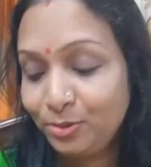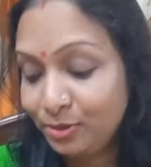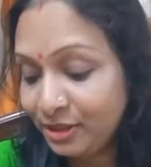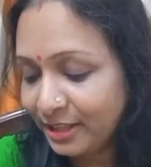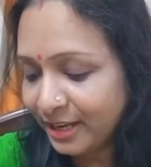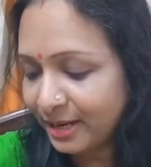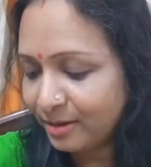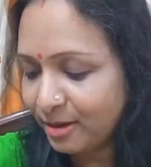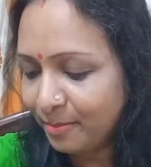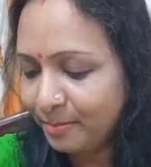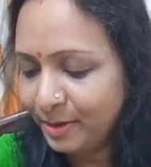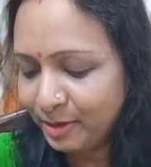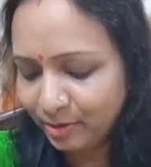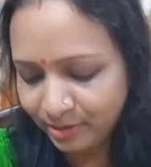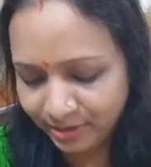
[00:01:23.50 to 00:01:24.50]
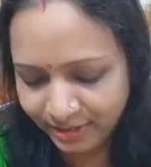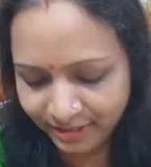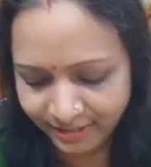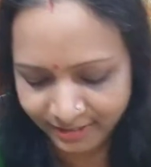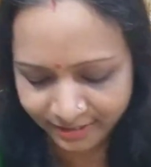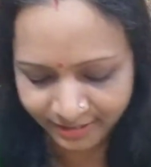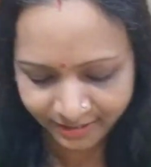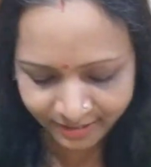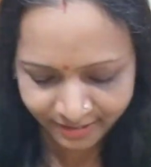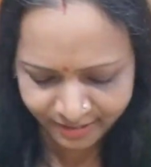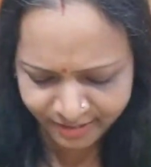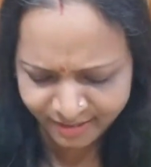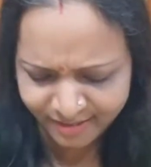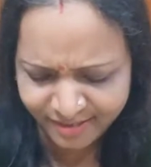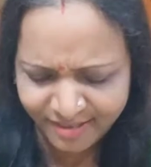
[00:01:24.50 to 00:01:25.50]
নাভি থেকে সব বেরোচ্ছে
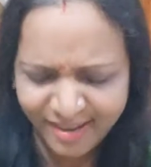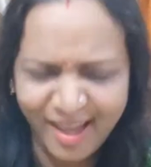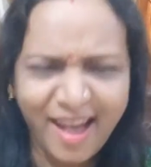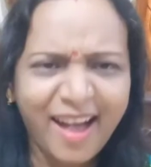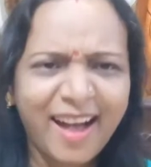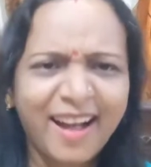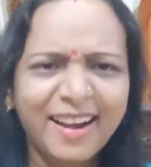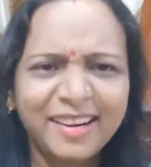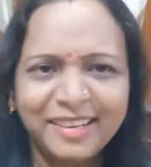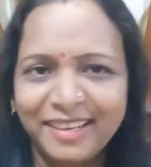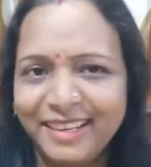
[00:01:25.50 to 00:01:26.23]
আর